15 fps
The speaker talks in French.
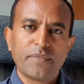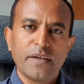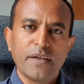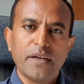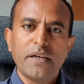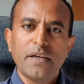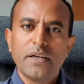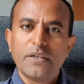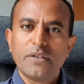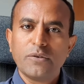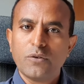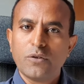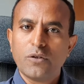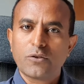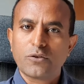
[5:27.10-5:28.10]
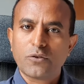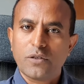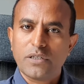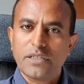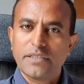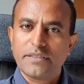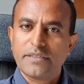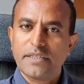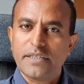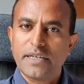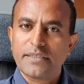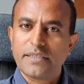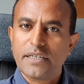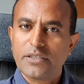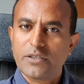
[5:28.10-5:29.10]
Vous connaîtrez également
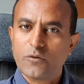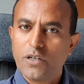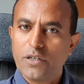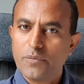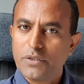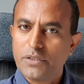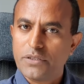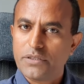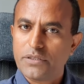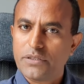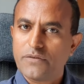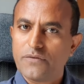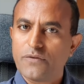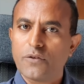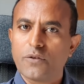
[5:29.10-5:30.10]
les données requises